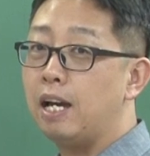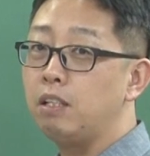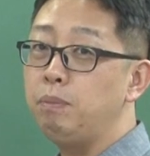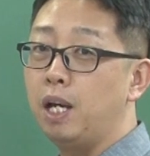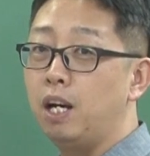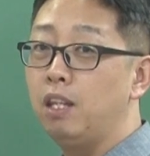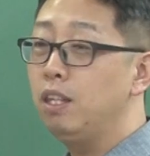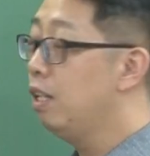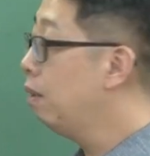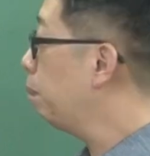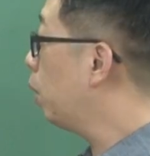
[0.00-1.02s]
않으면
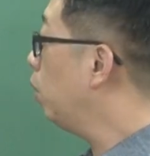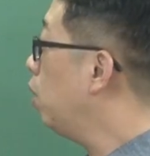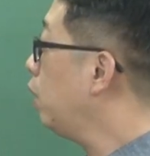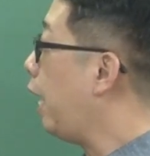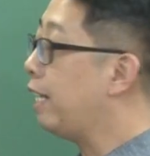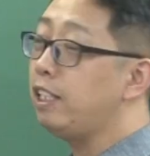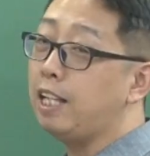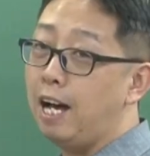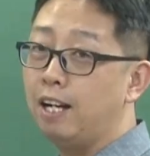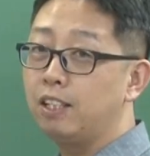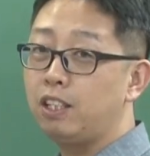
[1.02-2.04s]
평형이
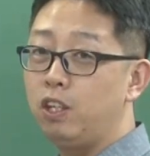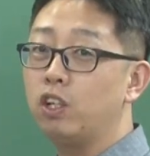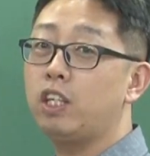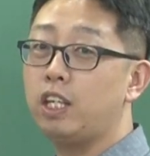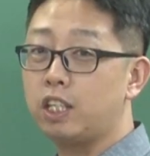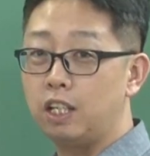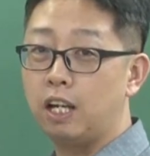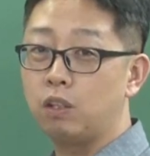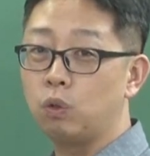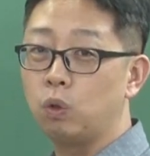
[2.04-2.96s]
아니다 이렇게 얘기를 하는